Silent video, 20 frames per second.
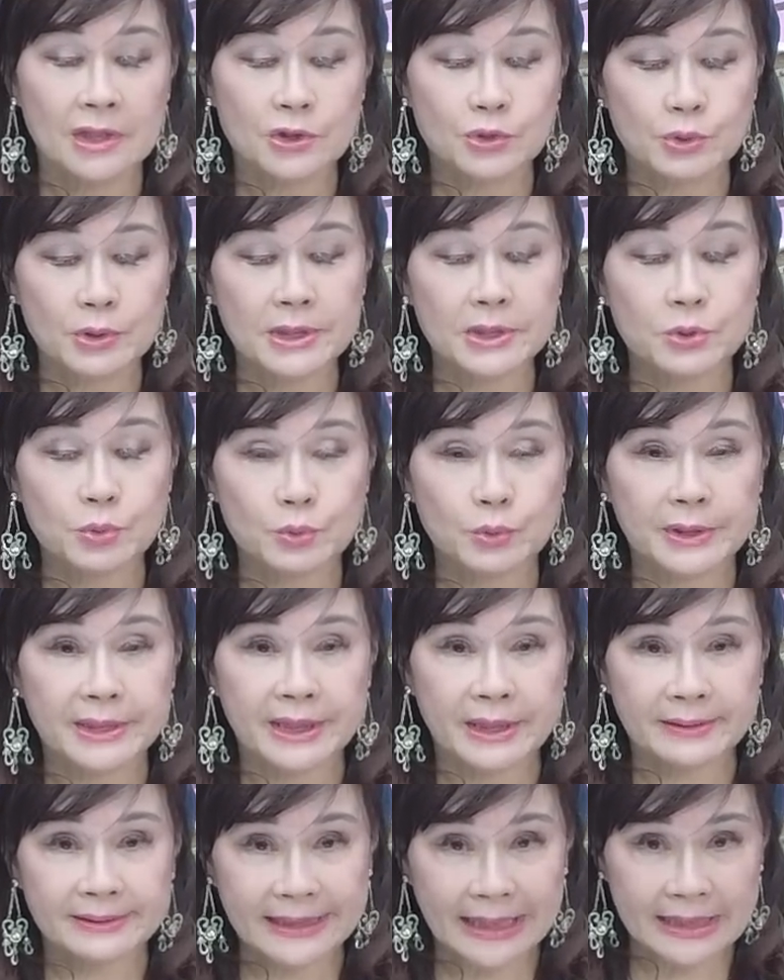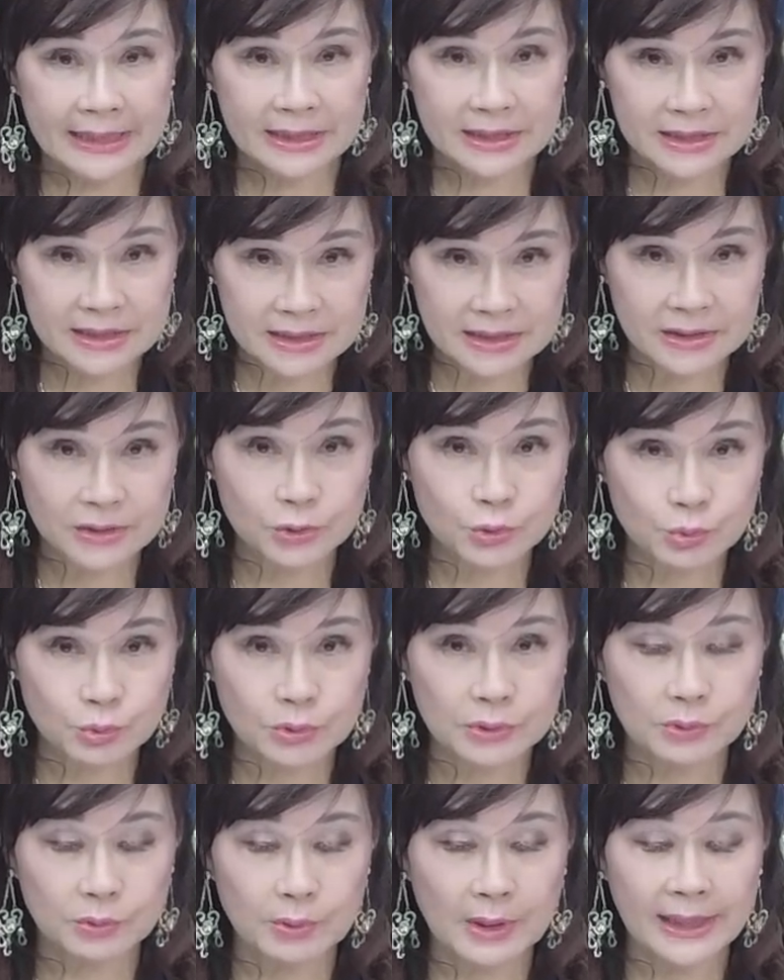所以如果你要谈合
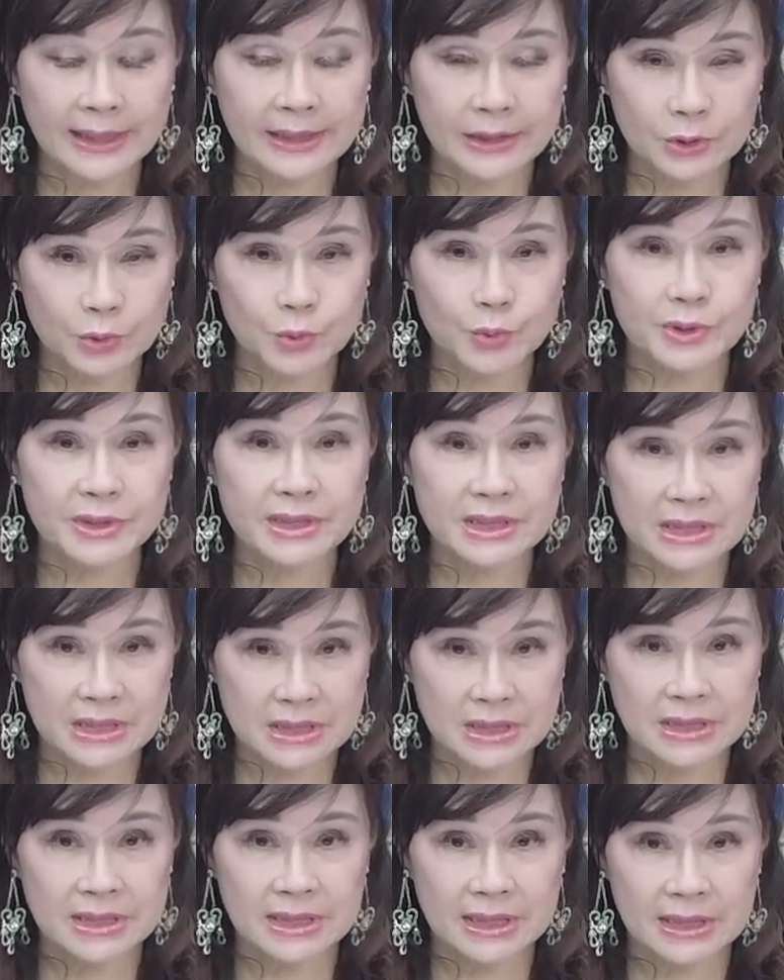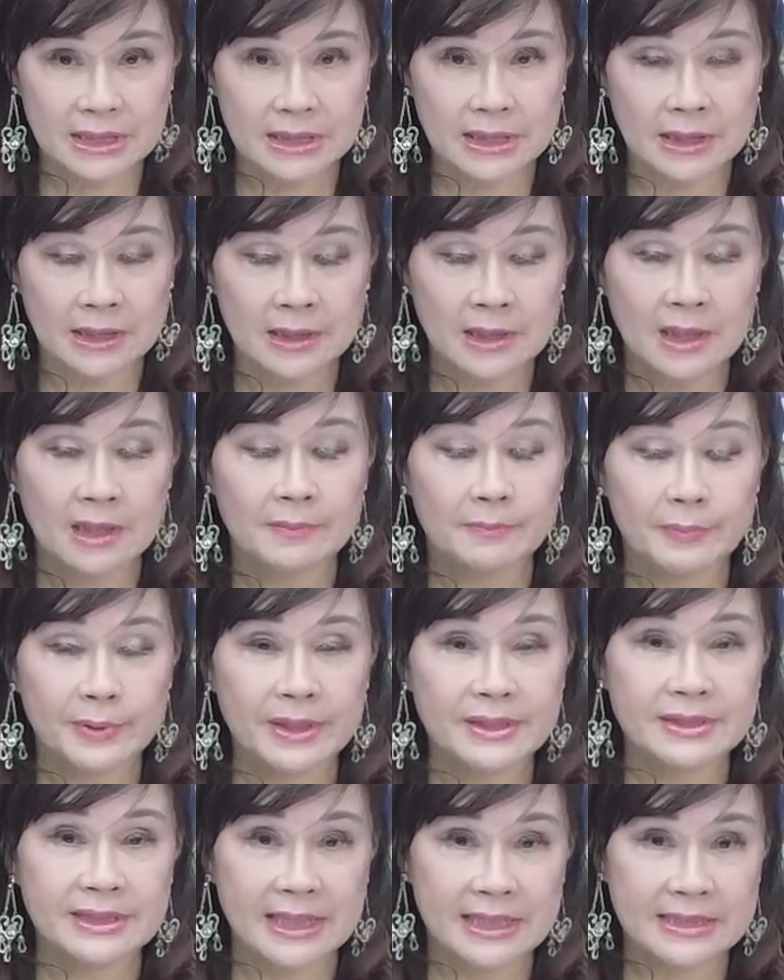作的话，跟女性之间呢，不
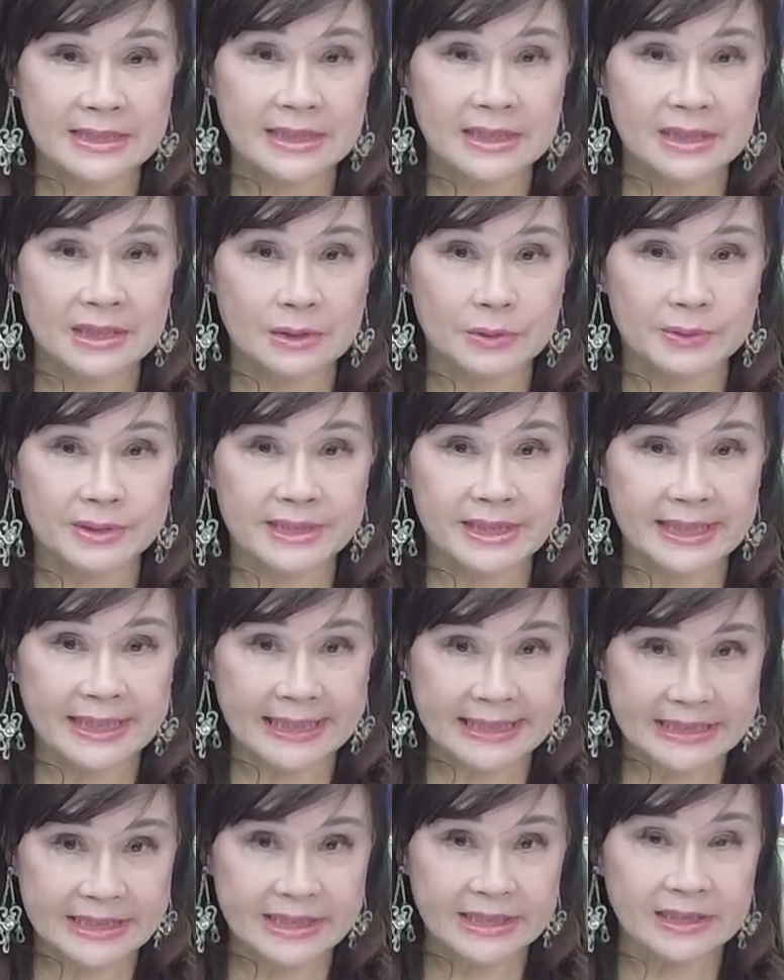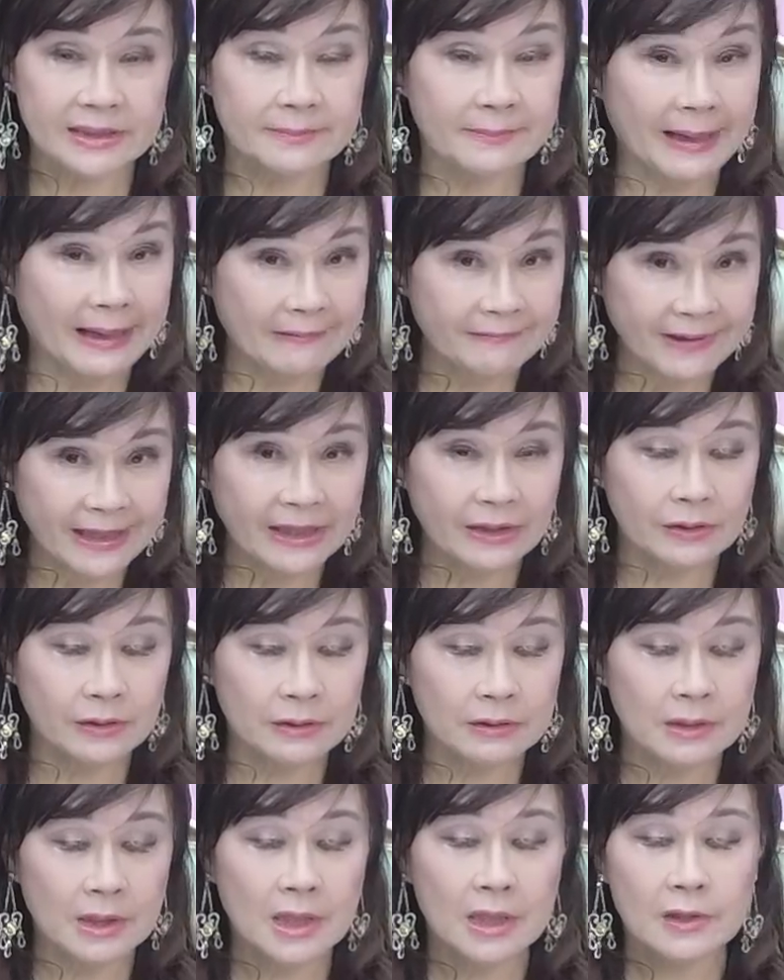要产生有一些感情的麻烦
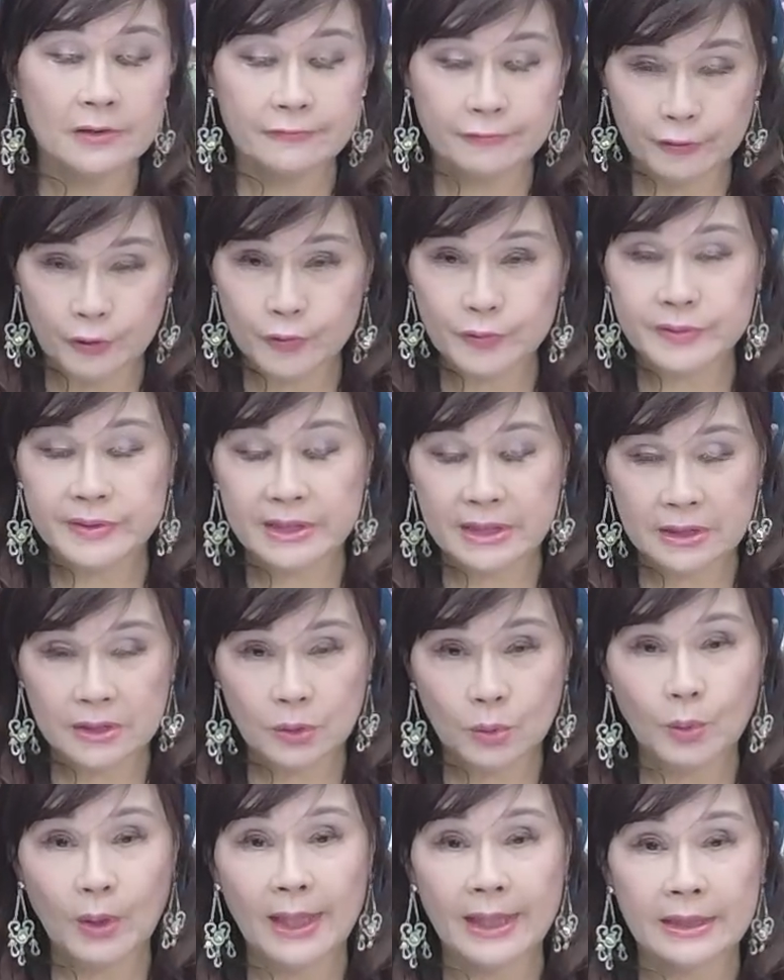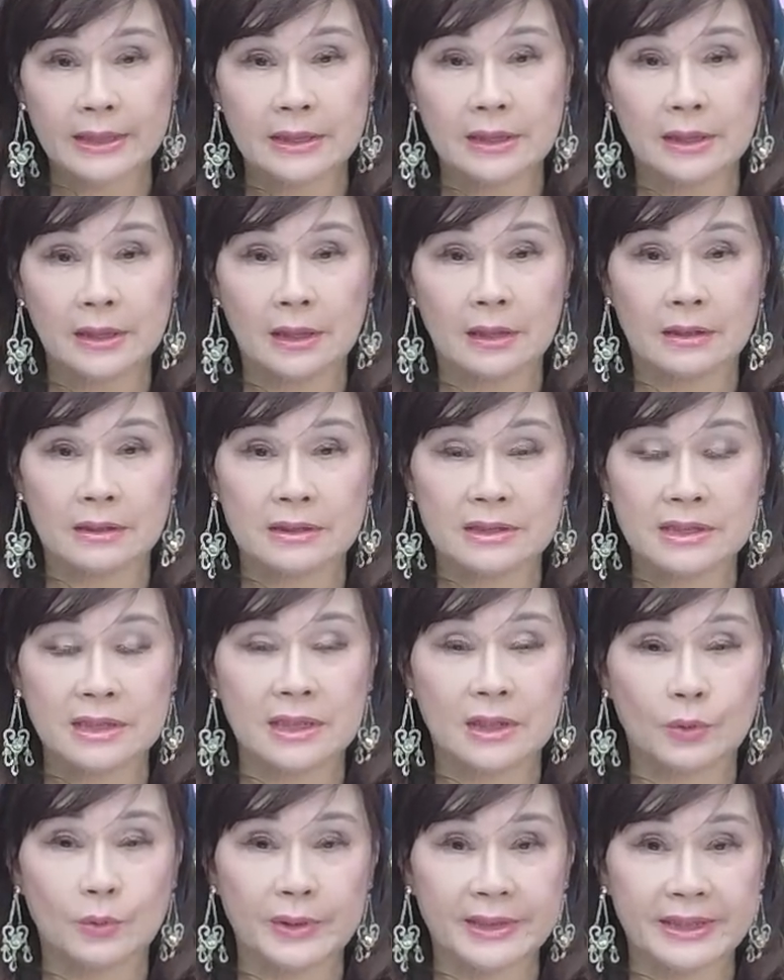哦，否则的话呢，哈，这
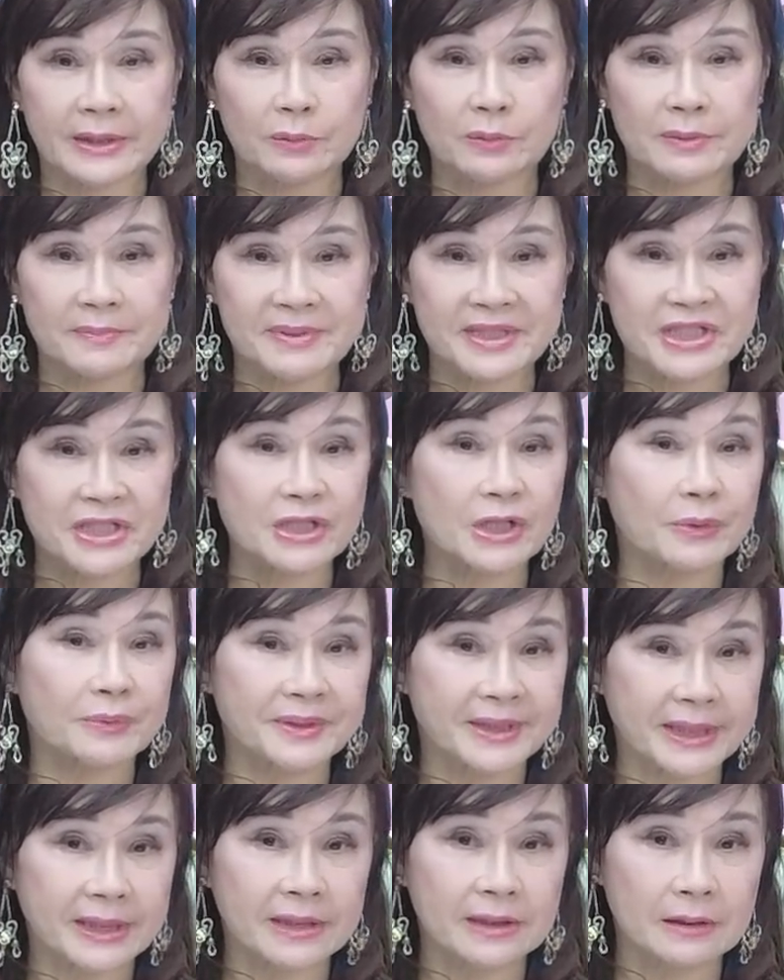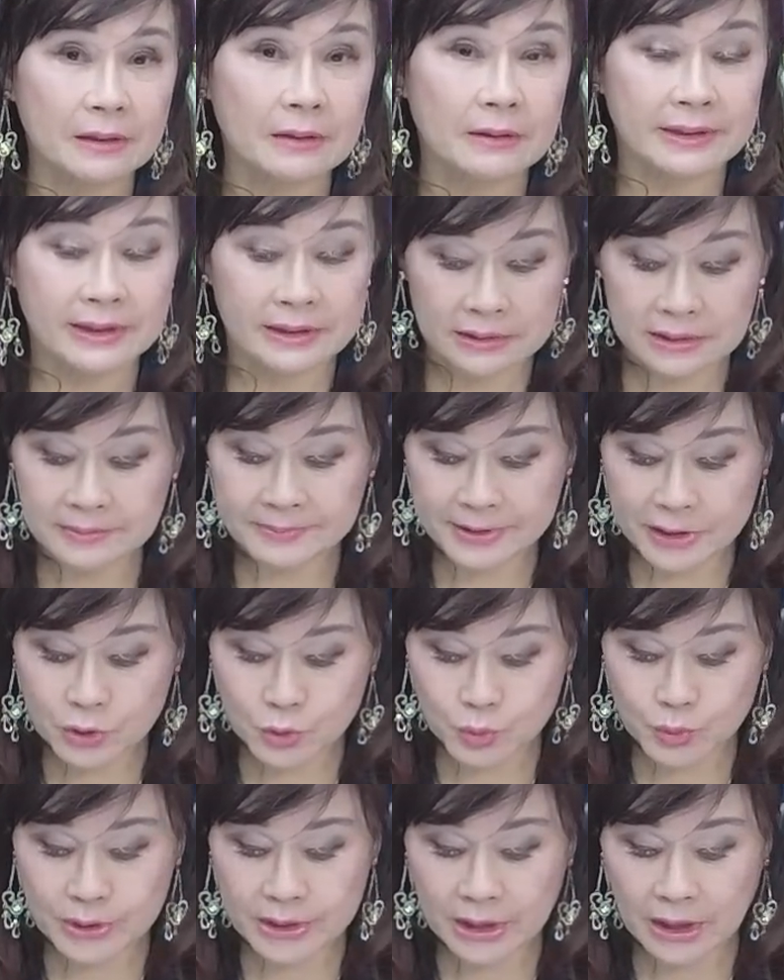个贵人会变小人，哦，要特别
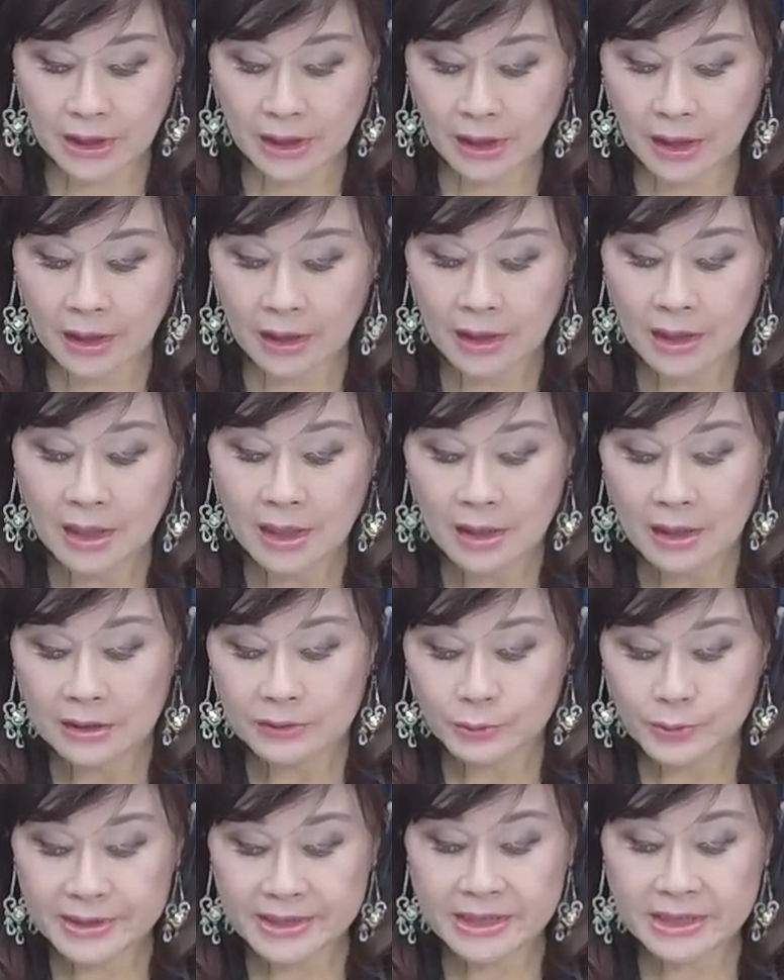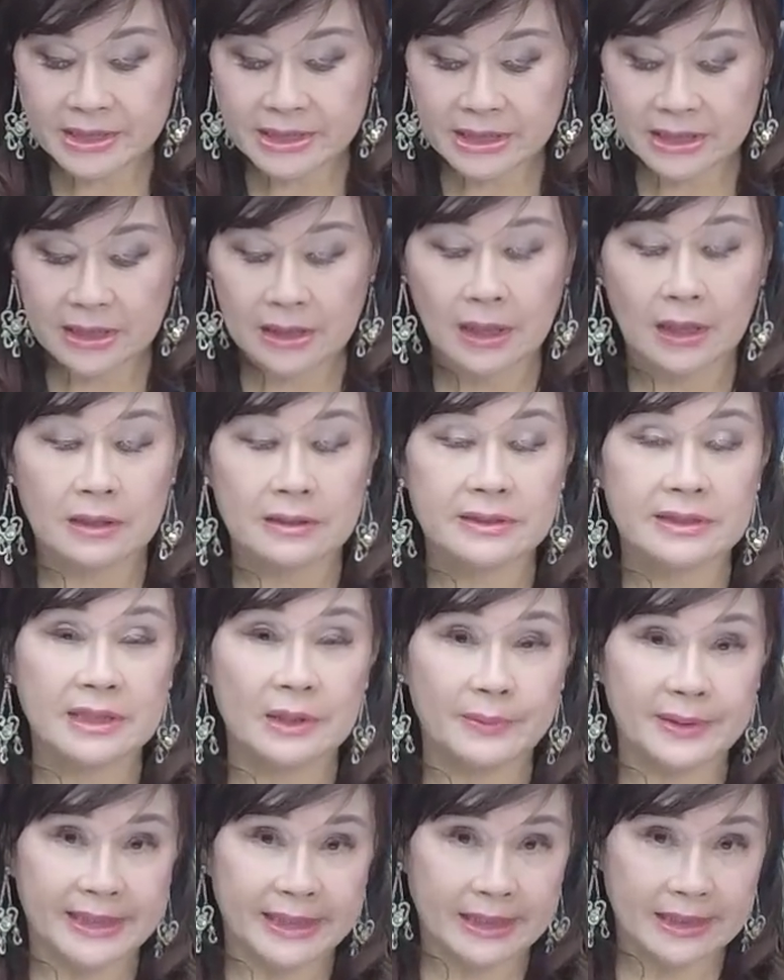注意了哈，对事情哈
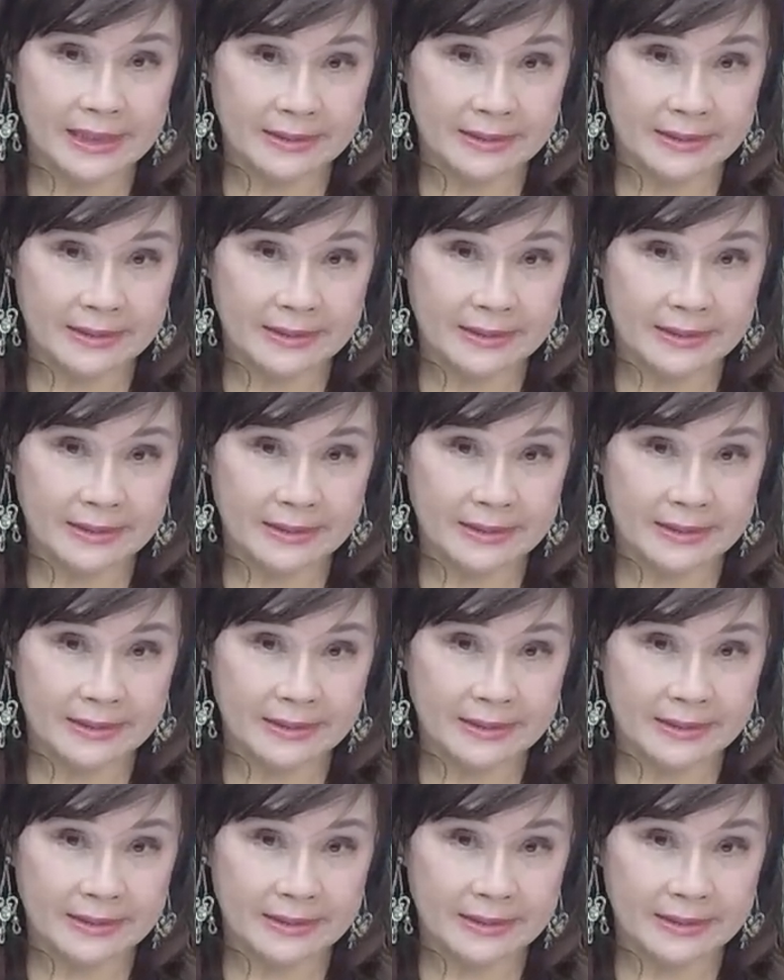稍微冷